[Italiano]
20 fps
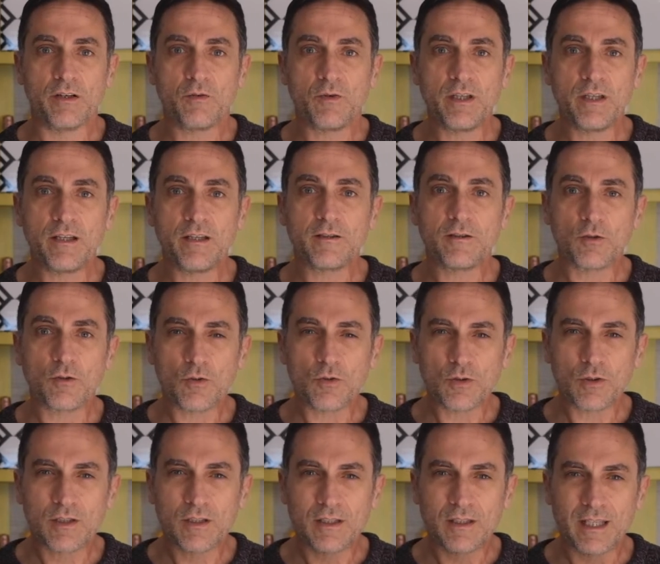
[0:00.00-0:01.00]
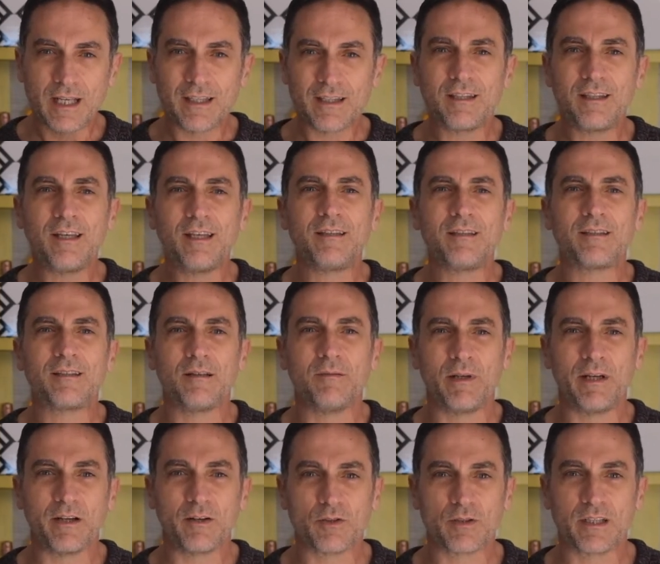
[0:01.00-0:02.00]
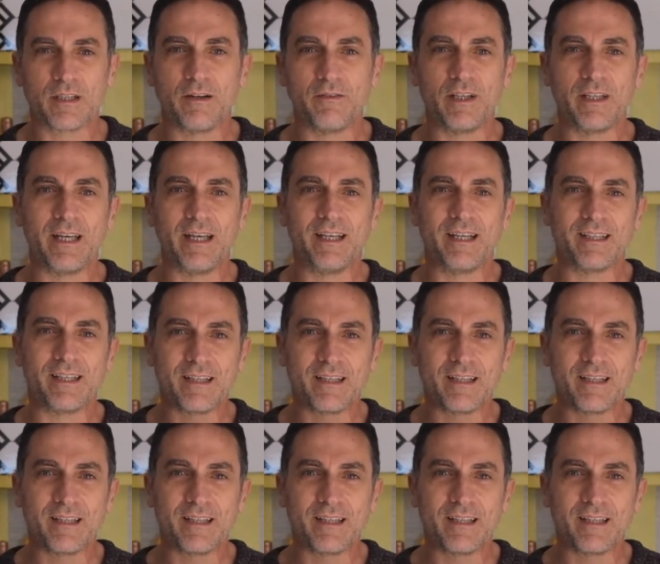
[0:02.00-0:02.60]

Quindi sono tantissime le cose da vedere,